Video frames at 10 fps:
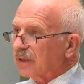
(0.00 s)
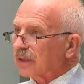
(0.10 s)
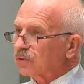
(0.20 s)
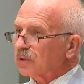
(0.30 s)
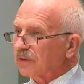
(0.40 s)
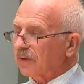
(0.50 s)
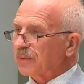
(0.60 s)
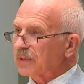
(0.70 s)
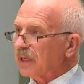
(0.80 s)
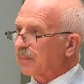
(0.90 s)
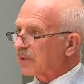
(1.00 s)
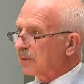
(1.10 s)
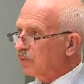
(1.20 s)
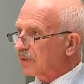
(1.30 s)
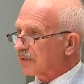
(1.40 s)
и кто ты вообще, и
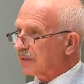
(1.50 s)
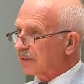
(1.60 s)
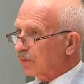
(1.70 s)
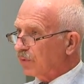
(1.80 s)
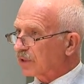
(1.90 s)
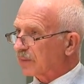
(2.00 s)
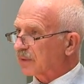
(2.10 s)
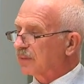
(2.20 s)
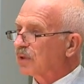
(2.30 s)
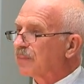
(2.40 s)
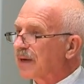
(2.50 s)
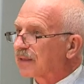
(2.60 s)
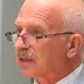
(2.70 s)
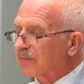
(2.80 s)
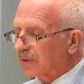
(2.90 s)
почему ты здесь находишься, почему тебя
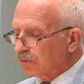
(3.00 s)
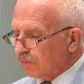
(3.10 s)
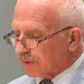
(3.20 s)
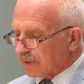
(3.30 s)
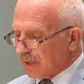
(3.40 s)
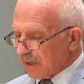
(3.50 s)
это не волнует.